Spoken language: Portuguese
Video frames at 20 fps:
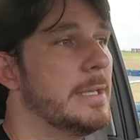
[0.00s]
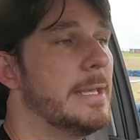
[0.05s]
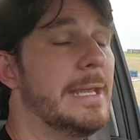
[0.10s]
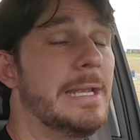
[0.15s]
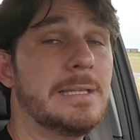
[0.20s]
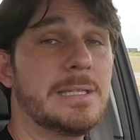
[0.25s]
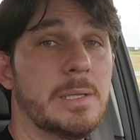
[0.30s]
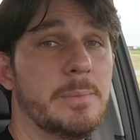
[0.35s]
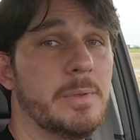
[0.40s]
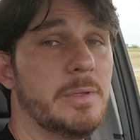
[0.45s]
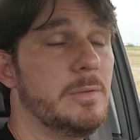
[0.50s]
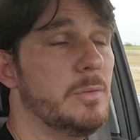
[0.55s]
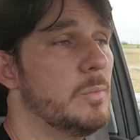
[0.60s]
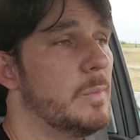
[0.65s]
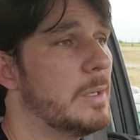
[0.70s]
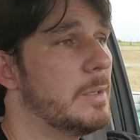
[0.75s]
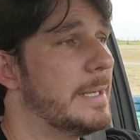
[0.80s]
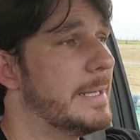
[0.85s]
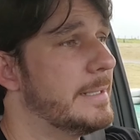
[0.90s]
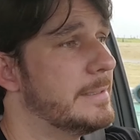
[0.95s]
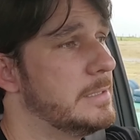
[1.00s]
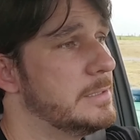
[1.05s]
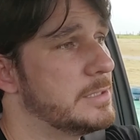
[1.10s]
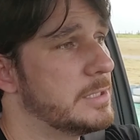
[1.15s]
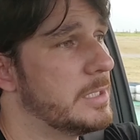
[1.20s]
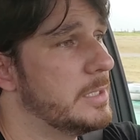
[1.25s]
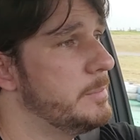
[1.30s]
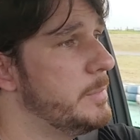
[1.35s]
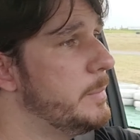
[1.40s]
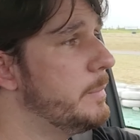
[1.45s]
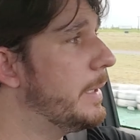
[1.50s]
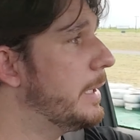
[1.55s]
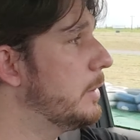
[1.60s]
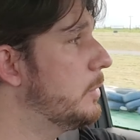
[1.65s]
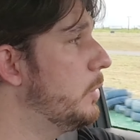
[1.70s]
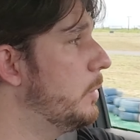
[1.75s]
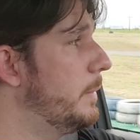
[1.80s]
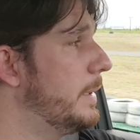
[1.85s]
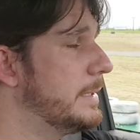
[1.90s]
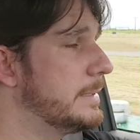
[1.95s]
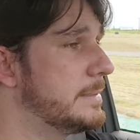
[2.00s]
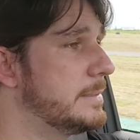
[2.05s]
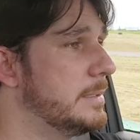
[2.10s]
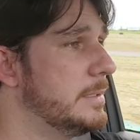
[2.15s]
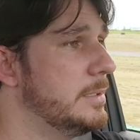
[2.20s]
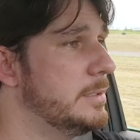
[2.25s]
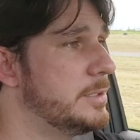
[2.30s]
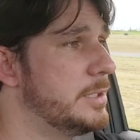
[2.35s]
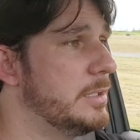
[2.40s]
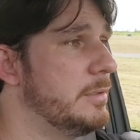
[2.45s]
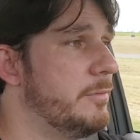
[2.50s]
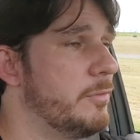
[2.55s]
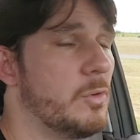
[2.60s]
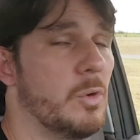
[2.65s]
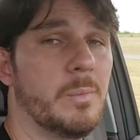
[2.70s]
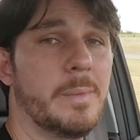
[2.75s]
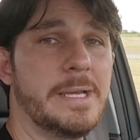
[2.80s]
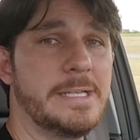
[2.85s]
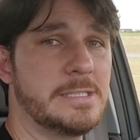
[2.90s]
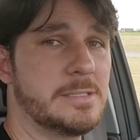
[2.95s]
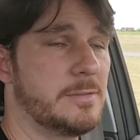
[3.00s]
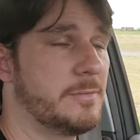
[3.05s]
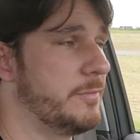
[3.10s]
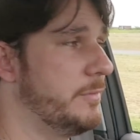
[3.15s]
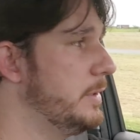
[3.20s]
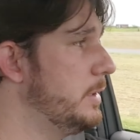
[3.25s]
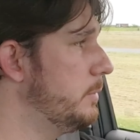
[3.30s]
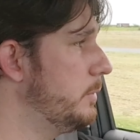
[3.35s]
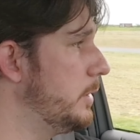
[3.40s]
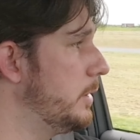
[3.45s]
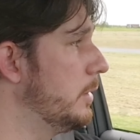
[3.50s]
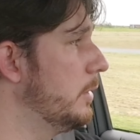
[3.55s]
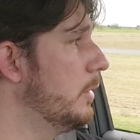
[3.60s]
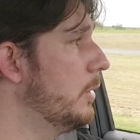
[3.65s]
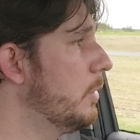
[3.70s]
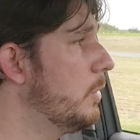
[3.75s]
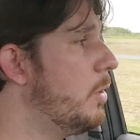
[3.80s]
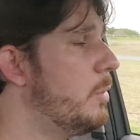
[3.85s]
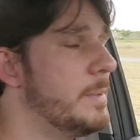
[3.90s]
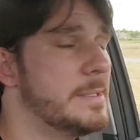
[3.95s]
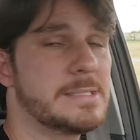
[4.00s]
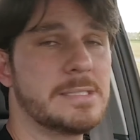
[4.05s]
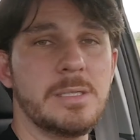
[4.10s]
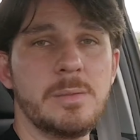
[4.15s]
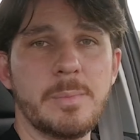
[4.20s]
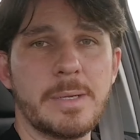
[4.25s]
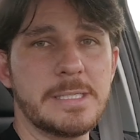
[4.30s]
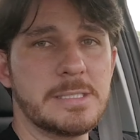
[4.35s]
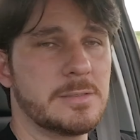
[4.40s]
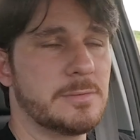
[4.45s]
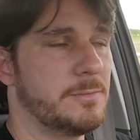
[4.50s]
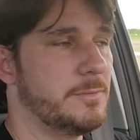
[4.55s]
Ele também, uma característica que me marcou bastante, ele ficou mais firme. Como assim mais